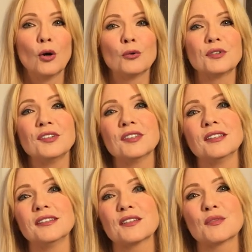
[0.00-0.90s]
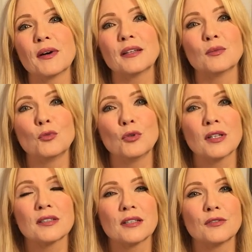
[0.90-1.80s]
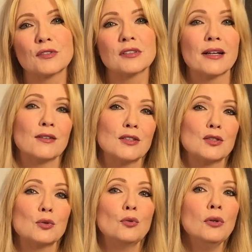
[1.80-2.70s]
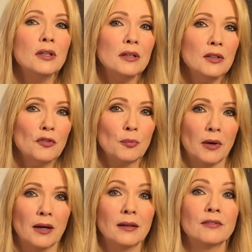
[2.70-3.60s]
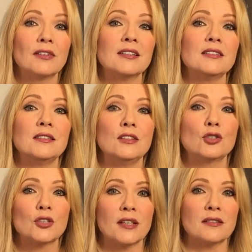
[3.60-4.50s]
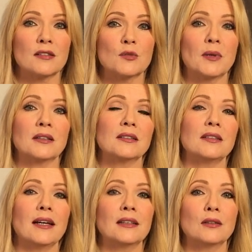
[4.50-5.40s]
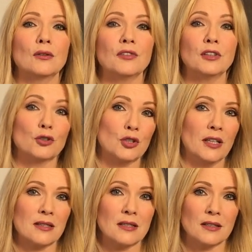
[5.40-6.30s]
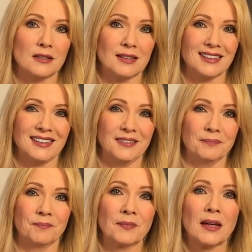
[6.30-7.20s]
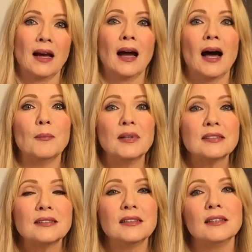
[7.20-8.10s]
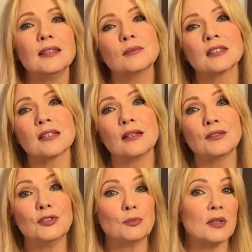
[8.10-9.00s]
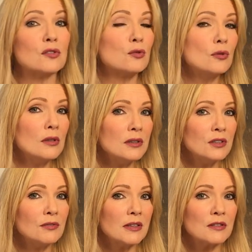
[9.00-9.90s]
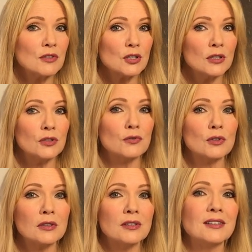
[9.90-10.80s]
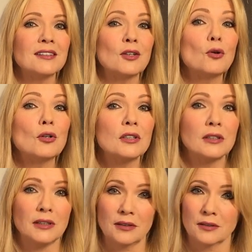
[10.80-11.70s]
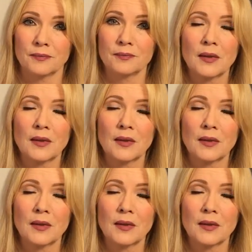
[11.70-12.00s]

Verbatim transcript: und die sind in der zweiten Monatshälfte teilweise ungenießbar, weil sie die Stressaspekte direkt auf ihre Sternzeichen kriegen. Am besten, ihr nehmt das alles nicht persönlich, weil es wahrscheinlich wirklich nicht an euch liegt.